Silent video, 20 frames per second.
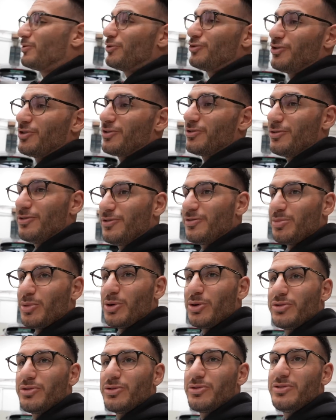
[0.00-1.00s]
Frischer TÜV,
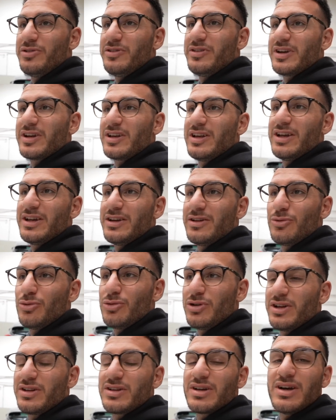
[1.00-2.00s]
brauche ich euch nicht erklären,
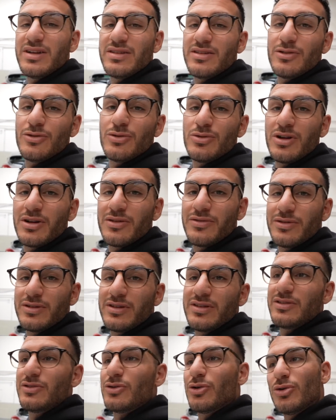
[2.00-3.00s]
130,
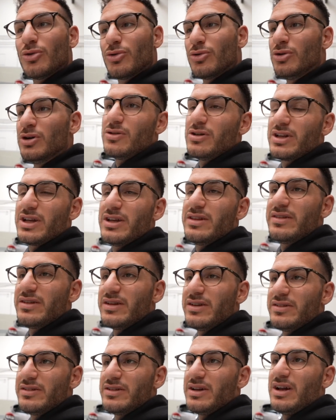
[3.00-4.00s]
140 Euro.
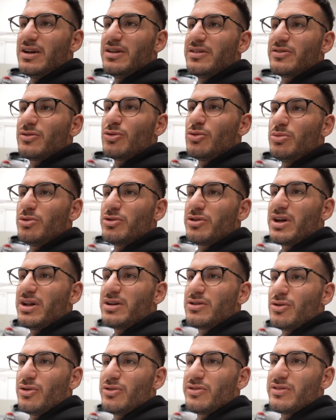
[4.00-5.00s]
Zollkennzeichen, alles drum und
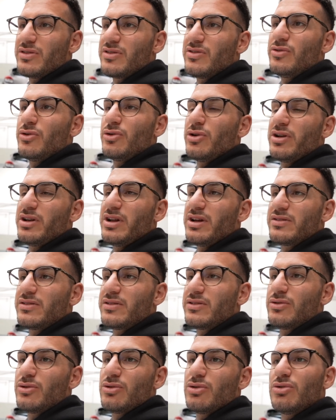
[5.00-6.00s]
dran, kosten
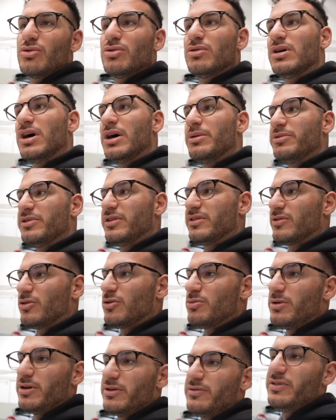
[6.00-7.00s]
280 Euro. Habe ich jetzt
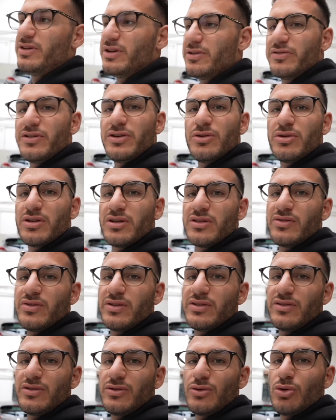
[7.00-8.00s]
auch mal wieder
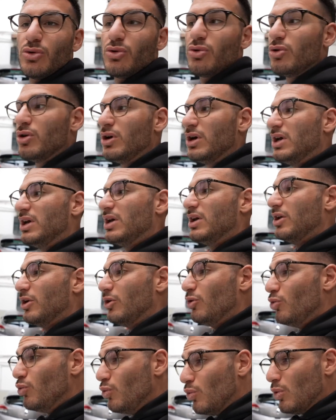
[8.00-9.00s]
420 Euro
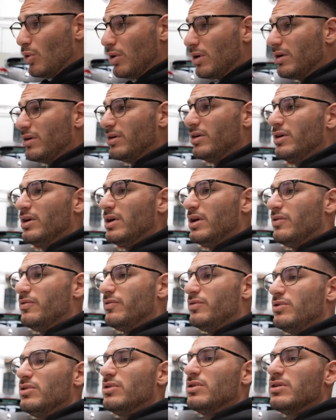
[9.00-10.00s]
nur
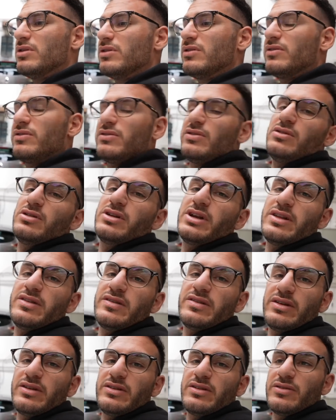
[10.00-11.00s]
für
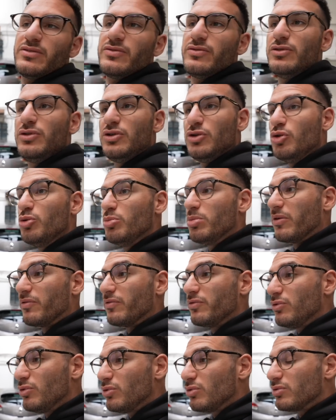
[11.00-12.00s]
Zollkennzeichen, für die
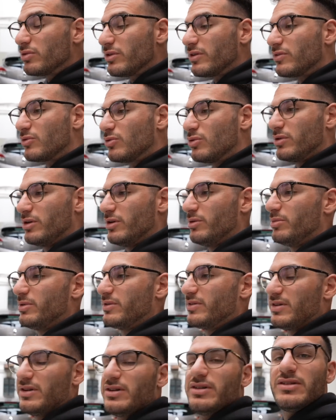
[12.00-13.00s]
Überführung des Kunden
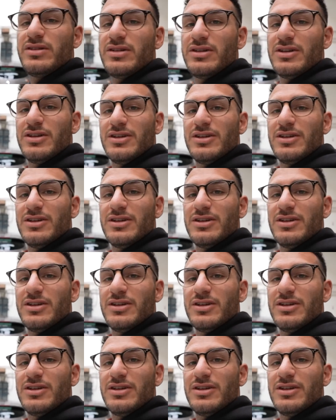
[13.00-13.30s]
bezahlt.